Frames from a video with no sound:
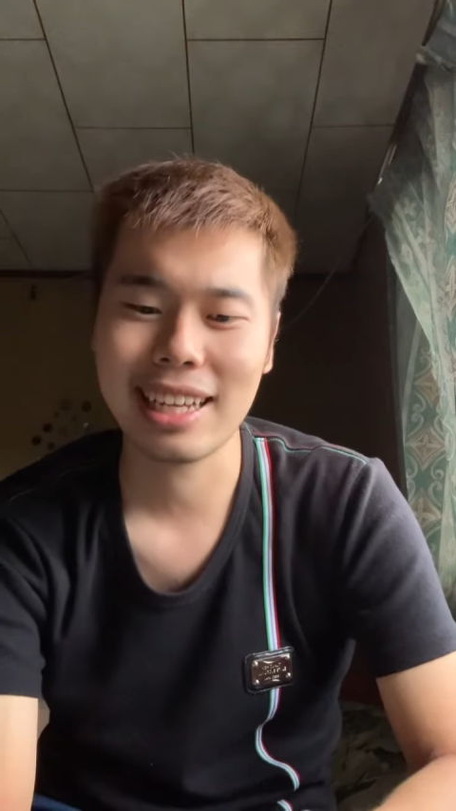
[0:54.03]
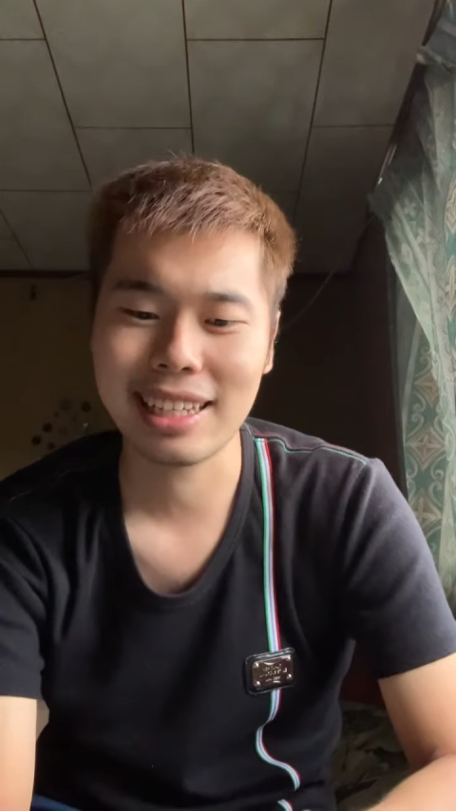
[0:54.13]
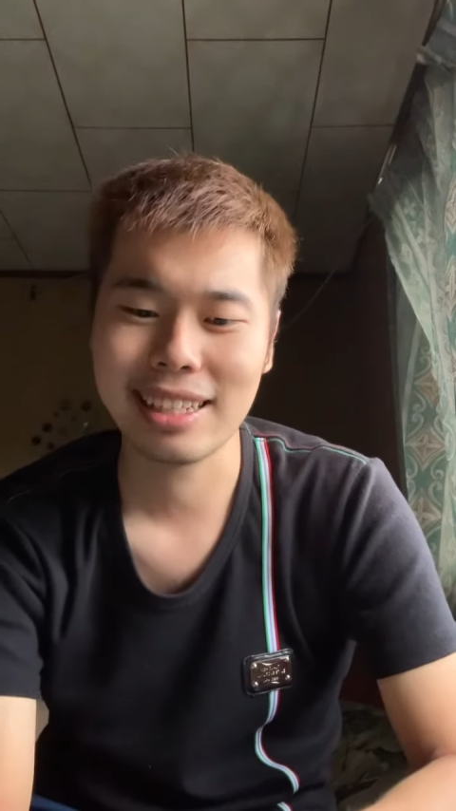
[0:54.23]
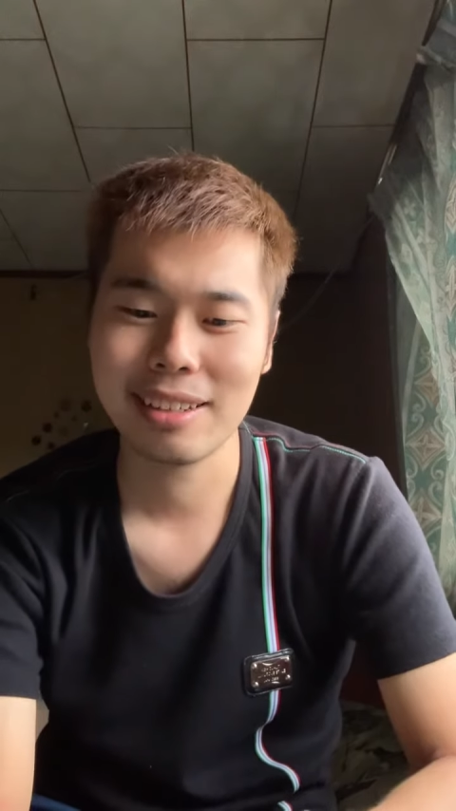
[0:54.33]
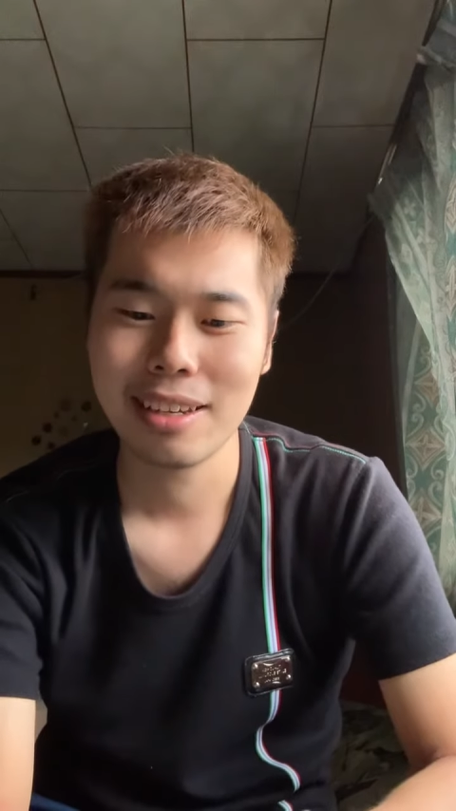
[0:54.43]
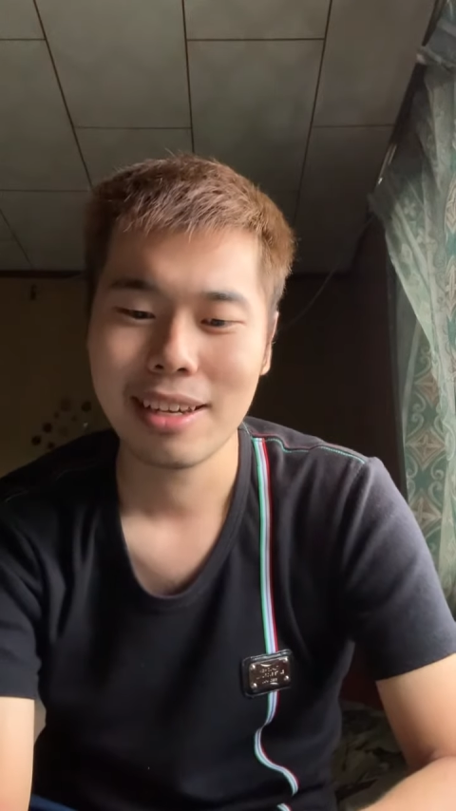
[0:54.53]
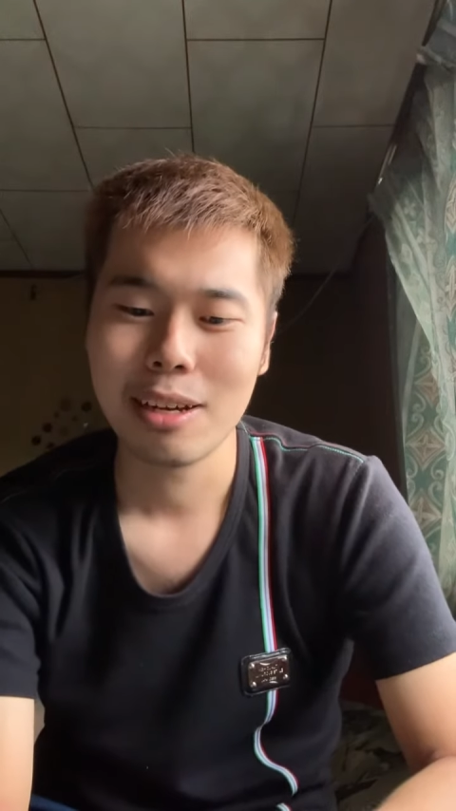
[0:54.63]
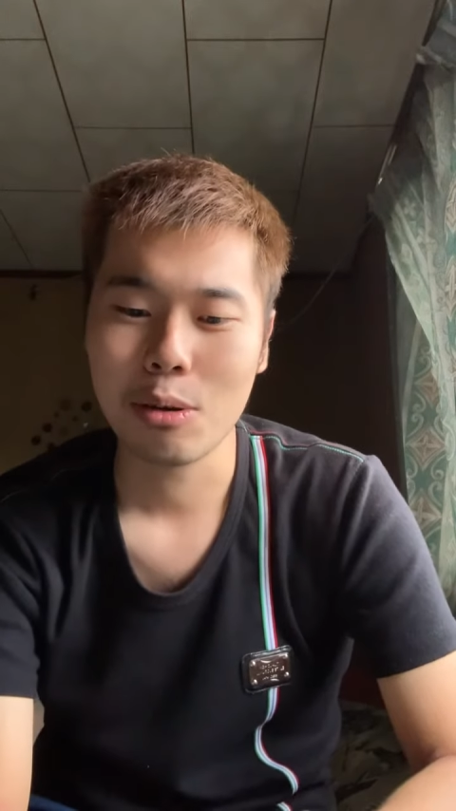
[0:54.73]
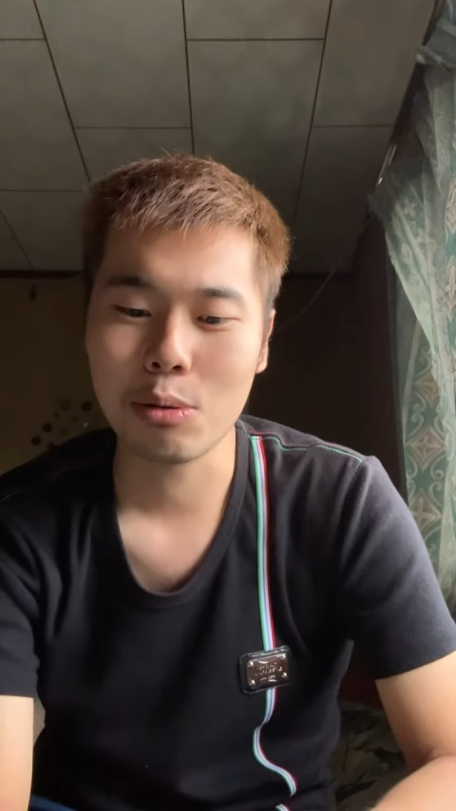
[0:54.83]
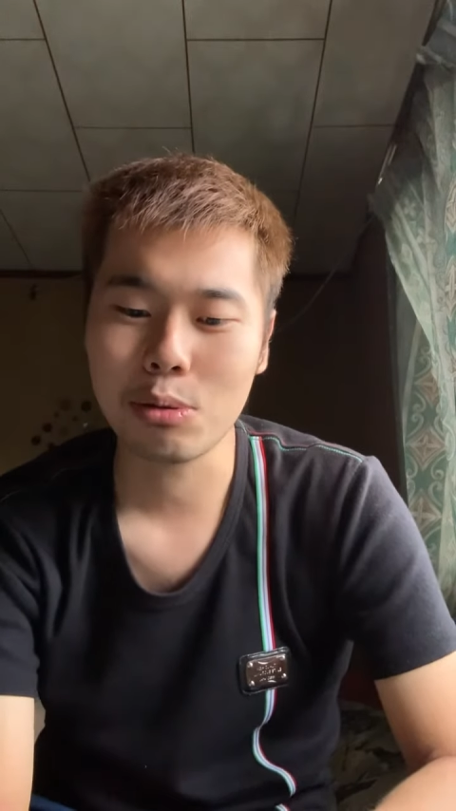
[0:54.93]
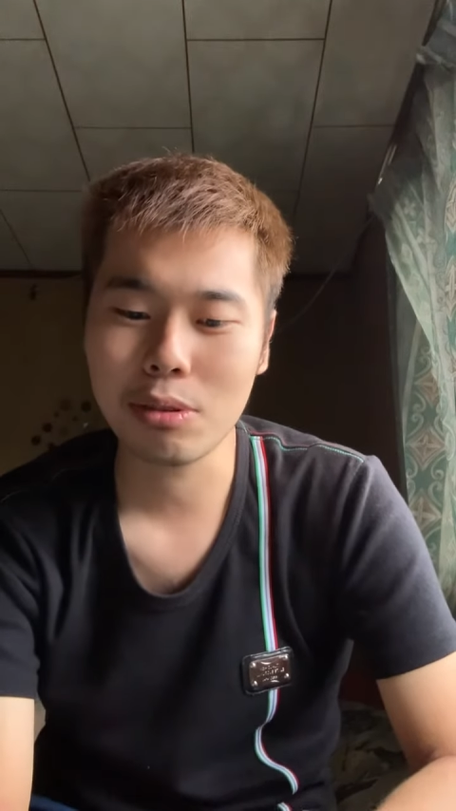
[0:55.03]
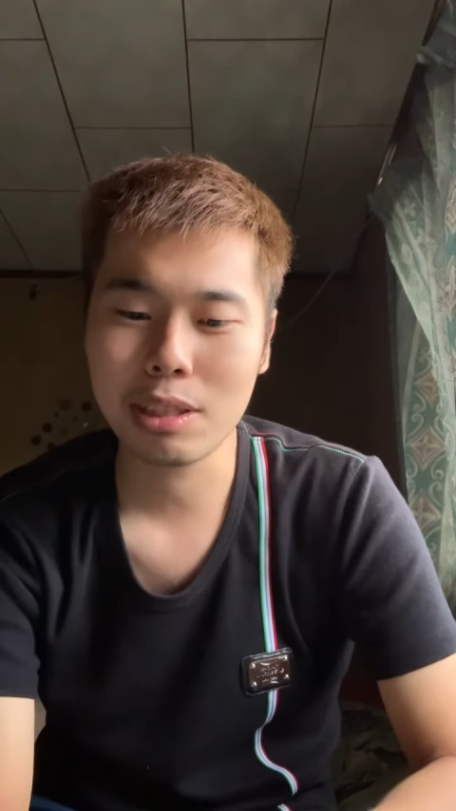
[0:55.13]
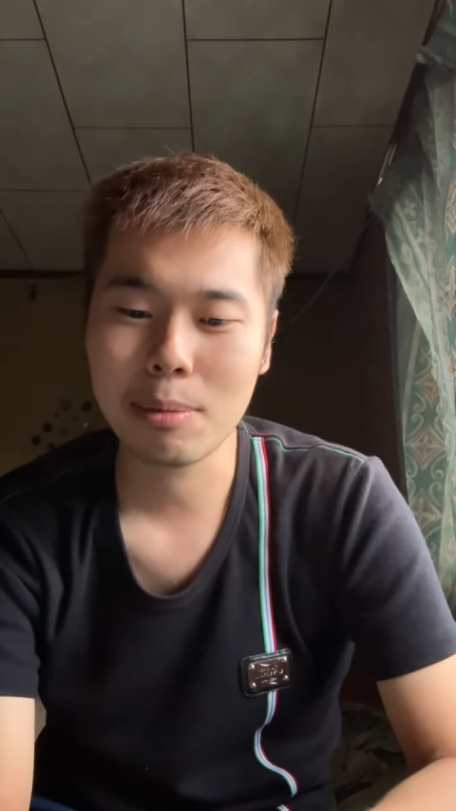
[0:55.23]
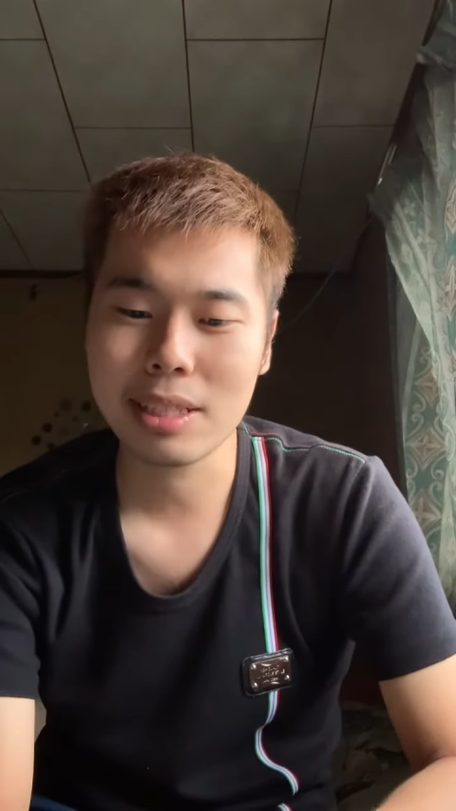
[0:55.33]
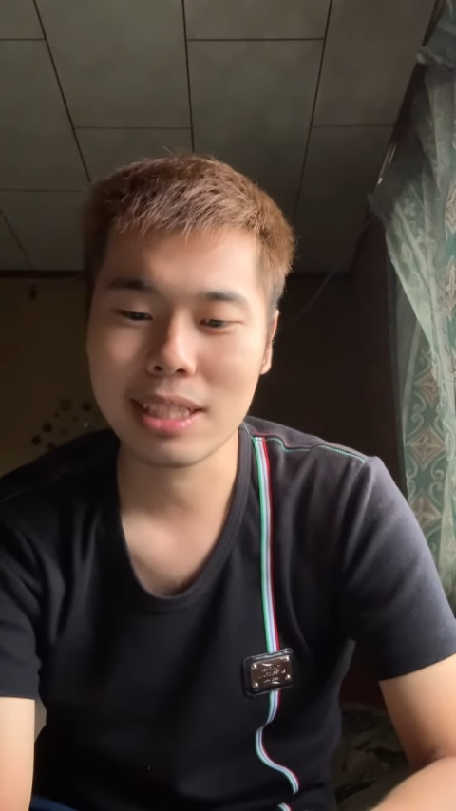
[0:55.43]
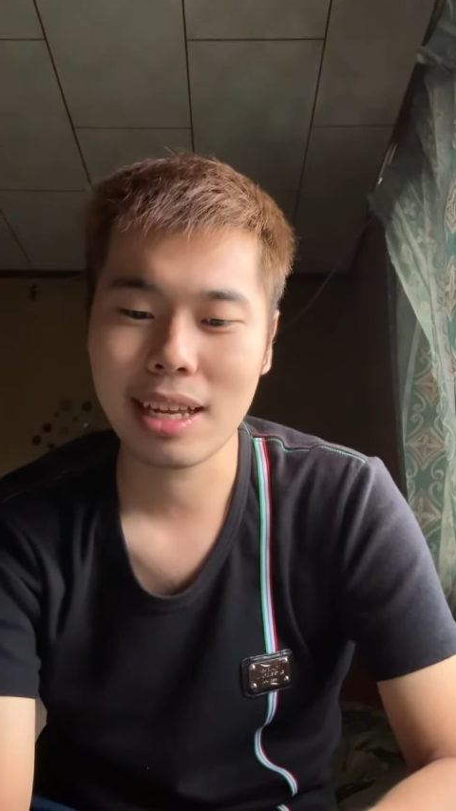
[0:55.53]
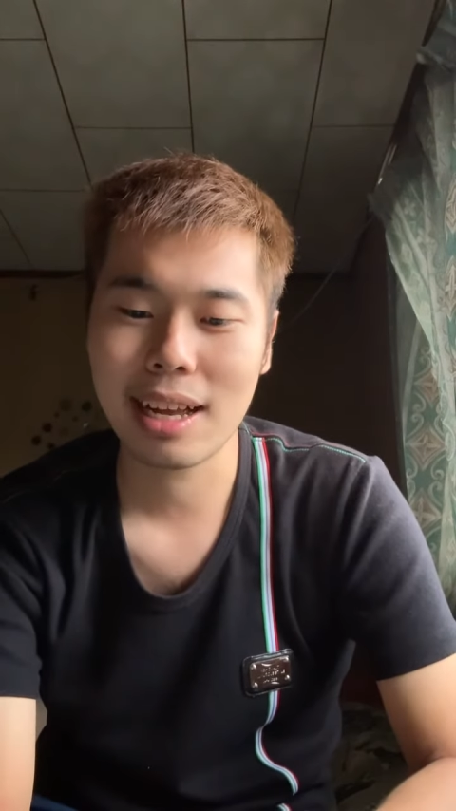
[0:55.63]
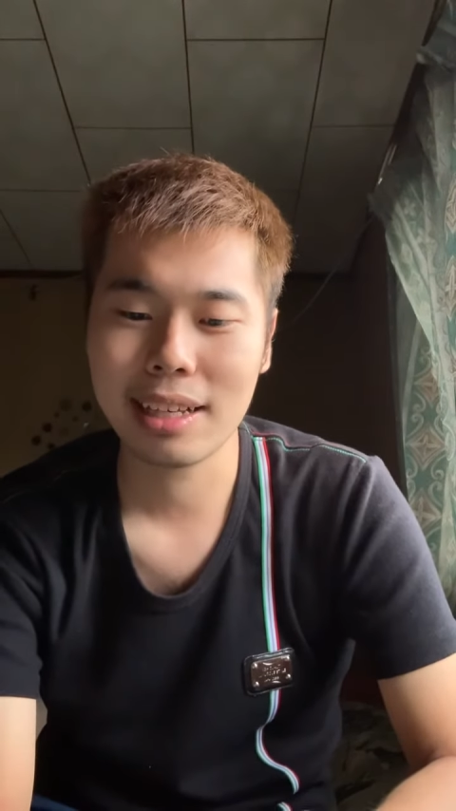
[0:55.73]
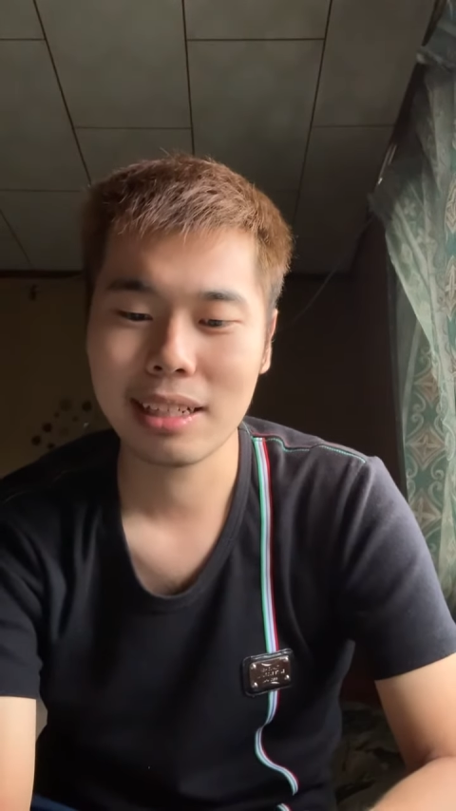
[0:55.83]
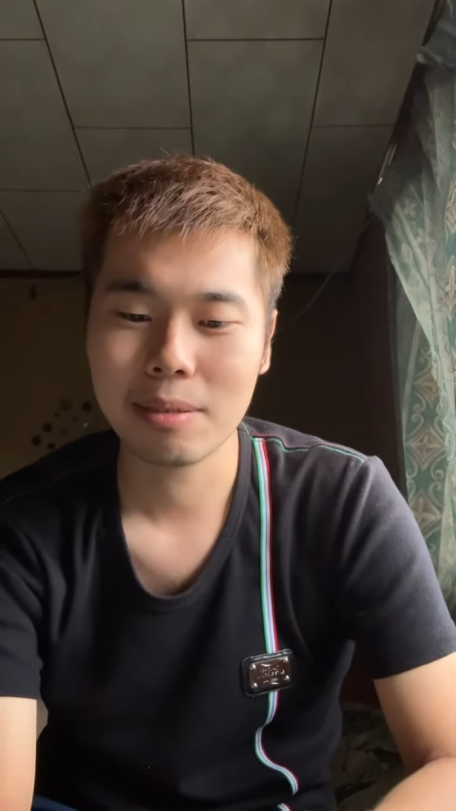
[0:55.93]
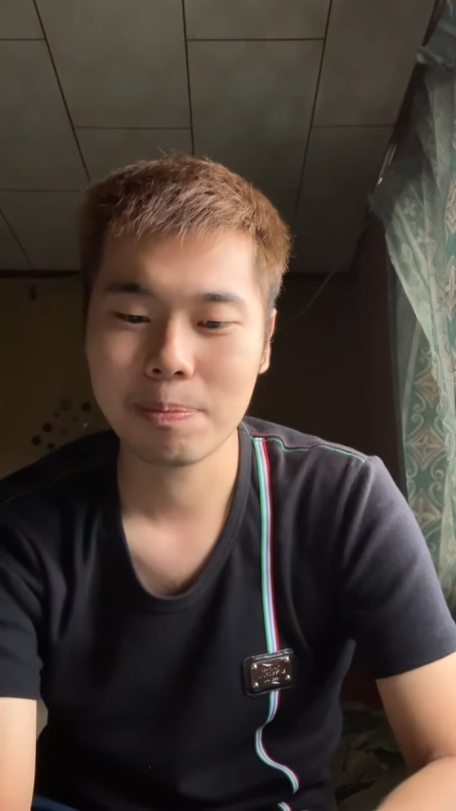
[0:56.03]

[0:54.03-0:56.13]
はい。驚きました。はい。